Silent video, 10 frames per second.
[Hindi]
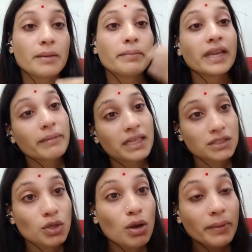मेरे
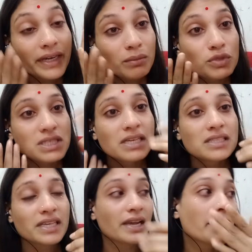बच्चों को बड़ी
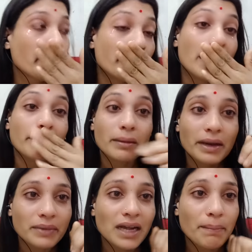मुश्किल से मामा
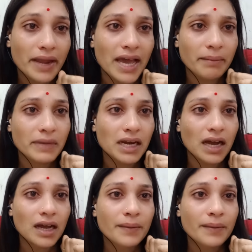मामी का प्यार मिला